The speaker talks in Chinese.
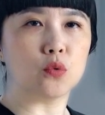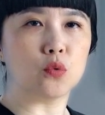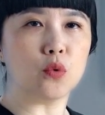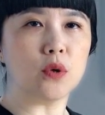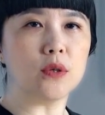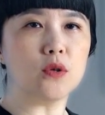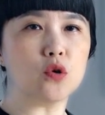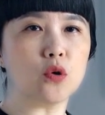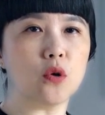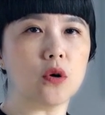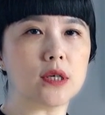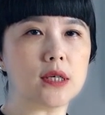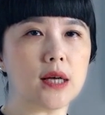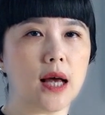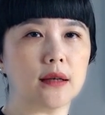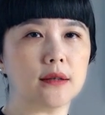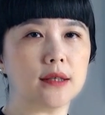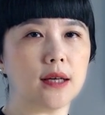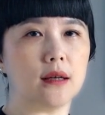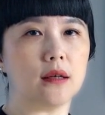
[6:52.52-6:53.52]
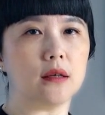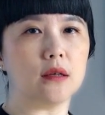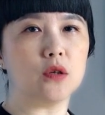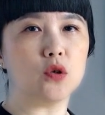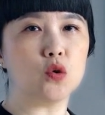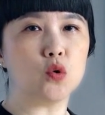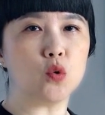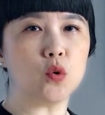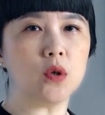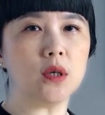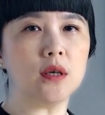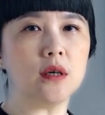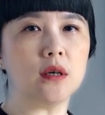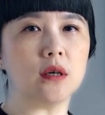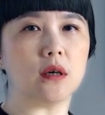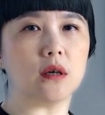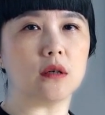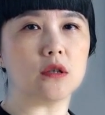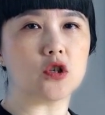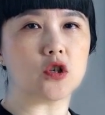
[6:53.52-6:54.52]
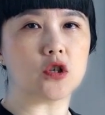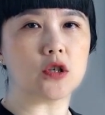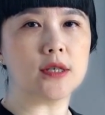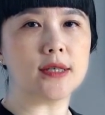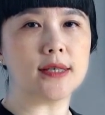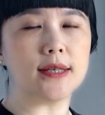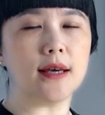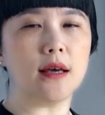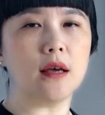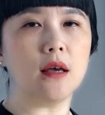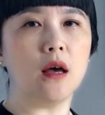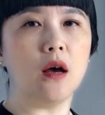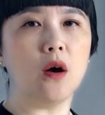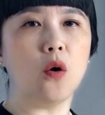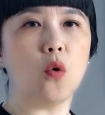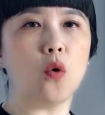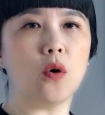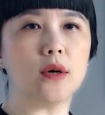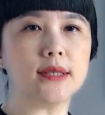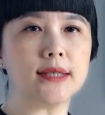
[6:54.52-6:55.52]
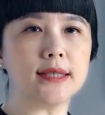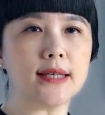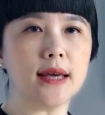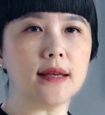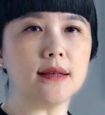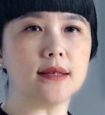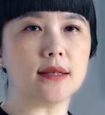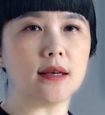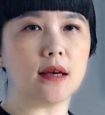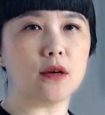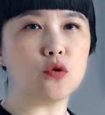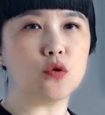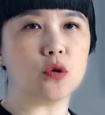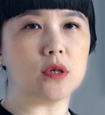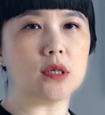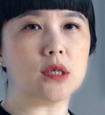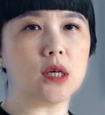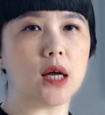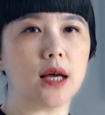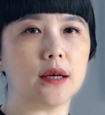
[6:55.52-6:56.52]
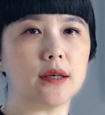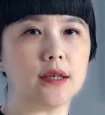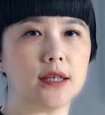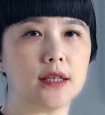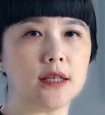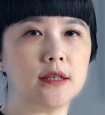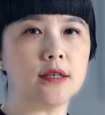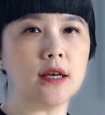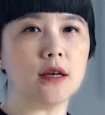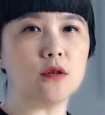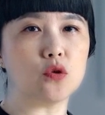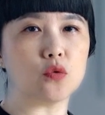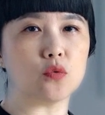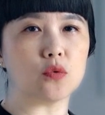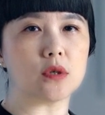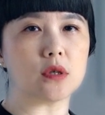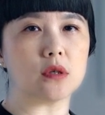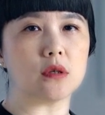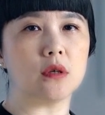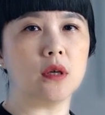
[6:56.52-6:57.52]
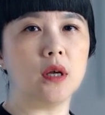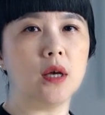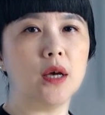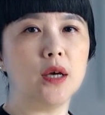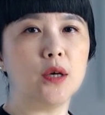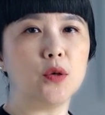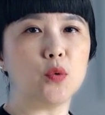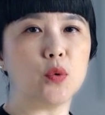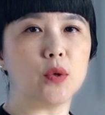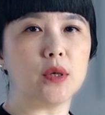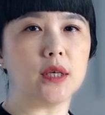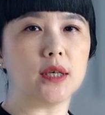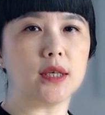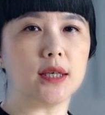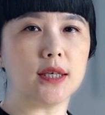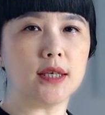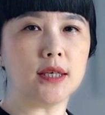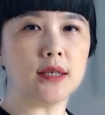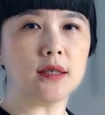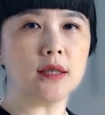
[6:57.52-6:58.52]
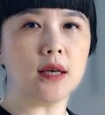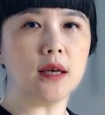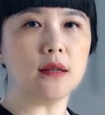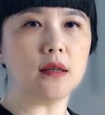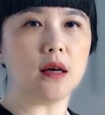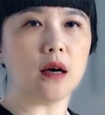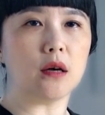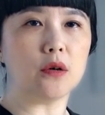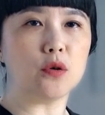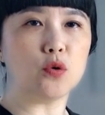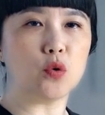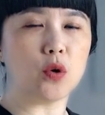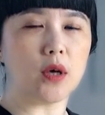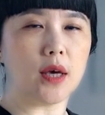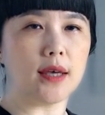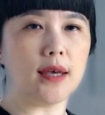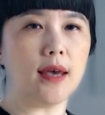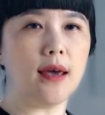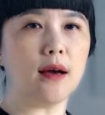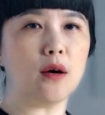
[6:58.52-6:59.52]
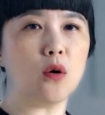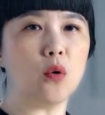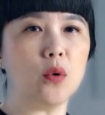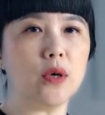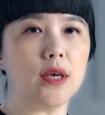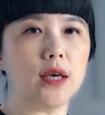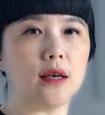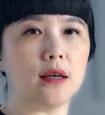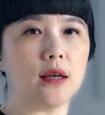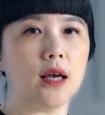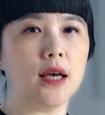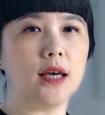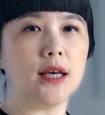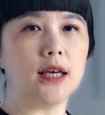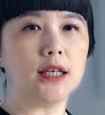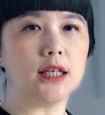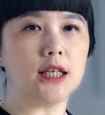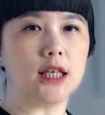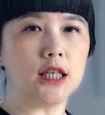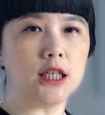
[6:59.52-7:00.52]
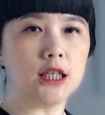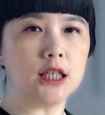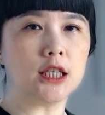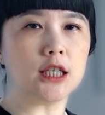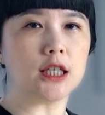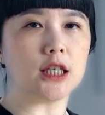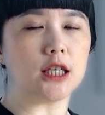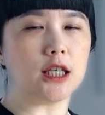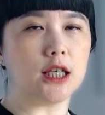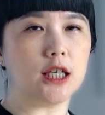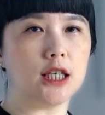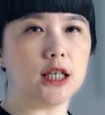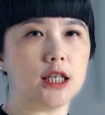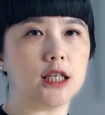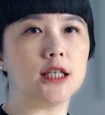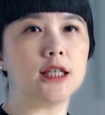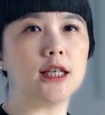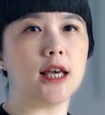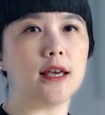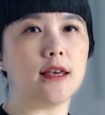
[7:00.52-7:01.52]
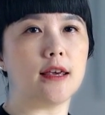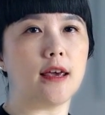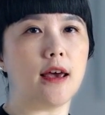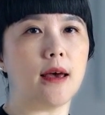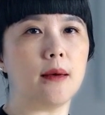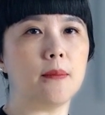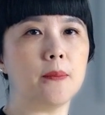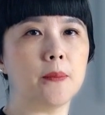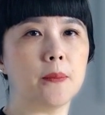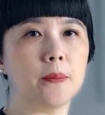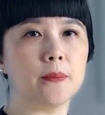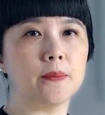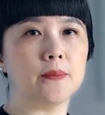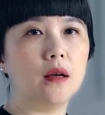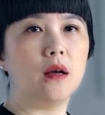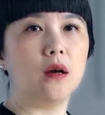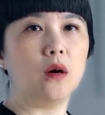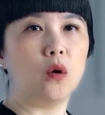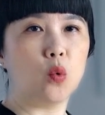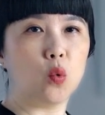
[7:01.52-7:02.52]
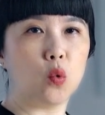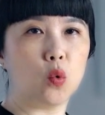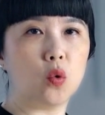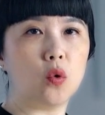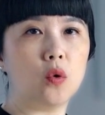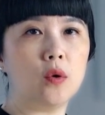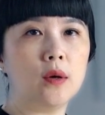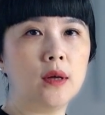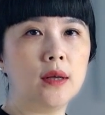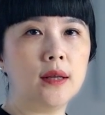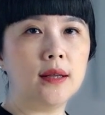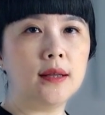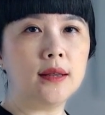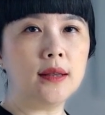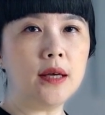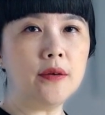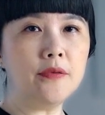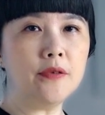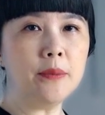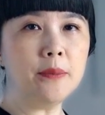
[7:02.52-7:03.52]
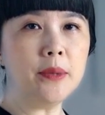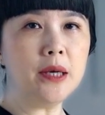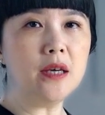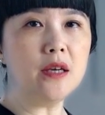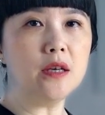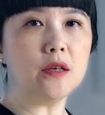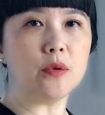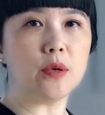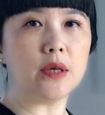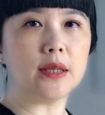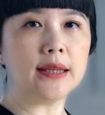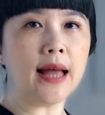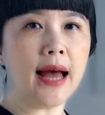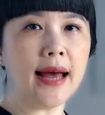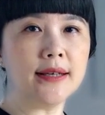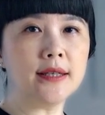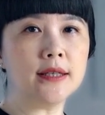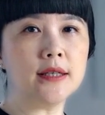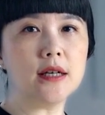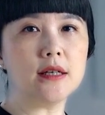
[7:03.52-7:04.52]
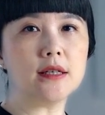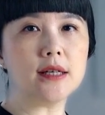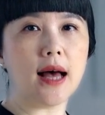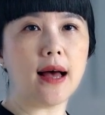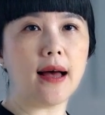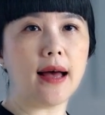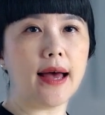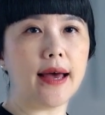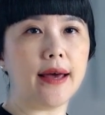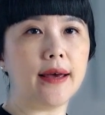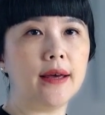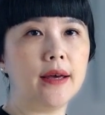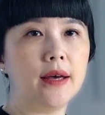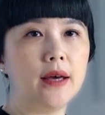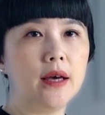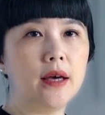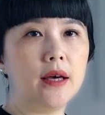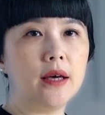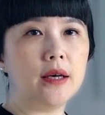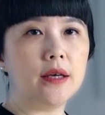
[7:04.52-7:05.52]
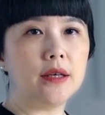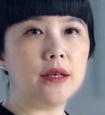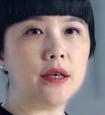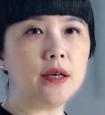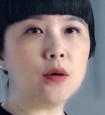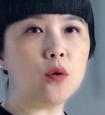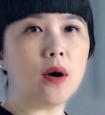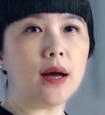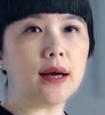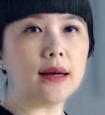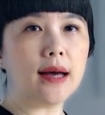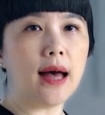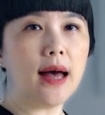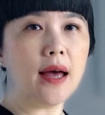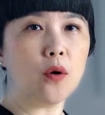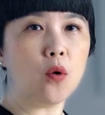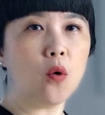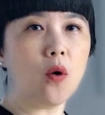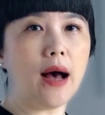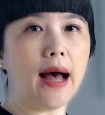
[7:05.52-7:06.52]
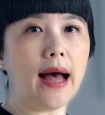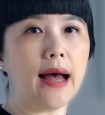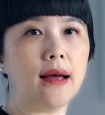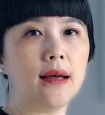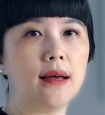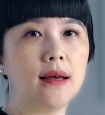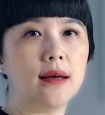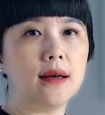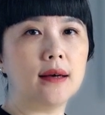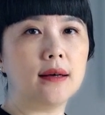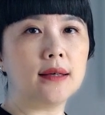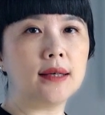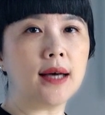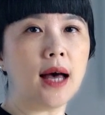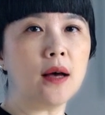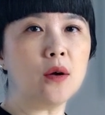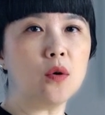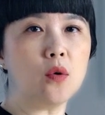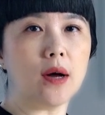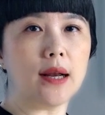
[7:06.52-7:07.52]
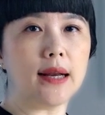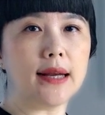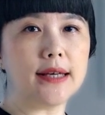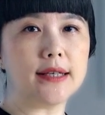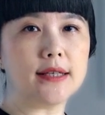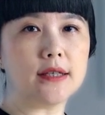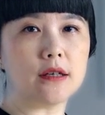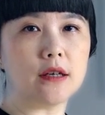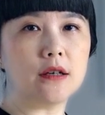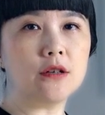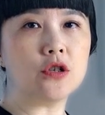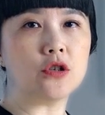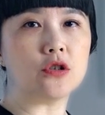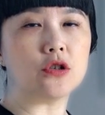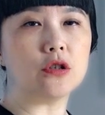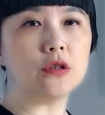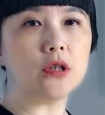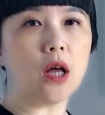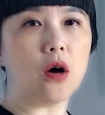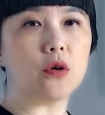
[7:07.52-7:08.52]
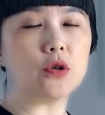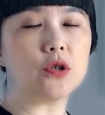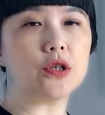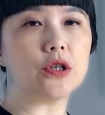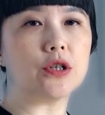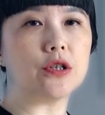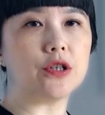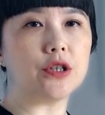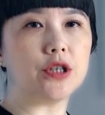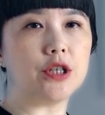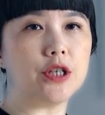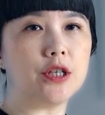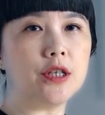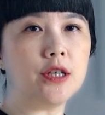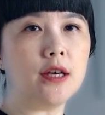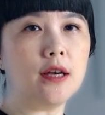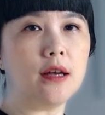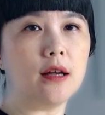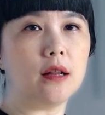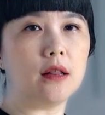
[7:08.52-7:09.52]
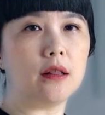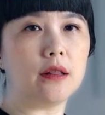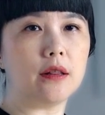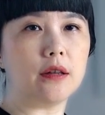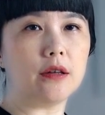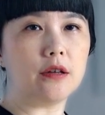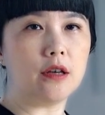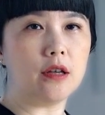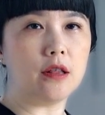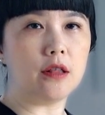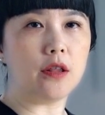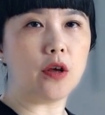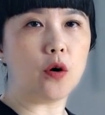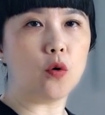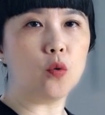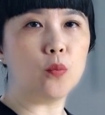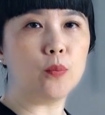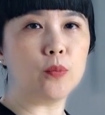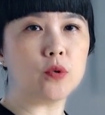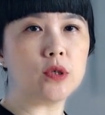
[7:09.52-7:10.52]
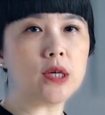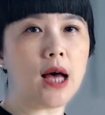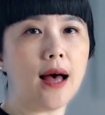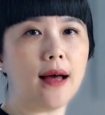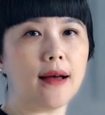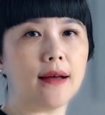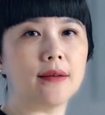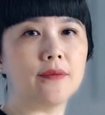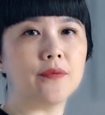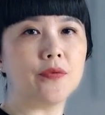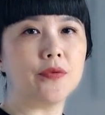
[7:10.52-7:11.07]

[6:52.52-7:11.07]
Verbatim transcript: 钝挫伤等均可直接或间接损伤胰腺组织，与胰腺的血液供应引起胰腺炎。五、内分泌与代谢障碍，胰管钙化、肝管内结石导致胰液引流不畅，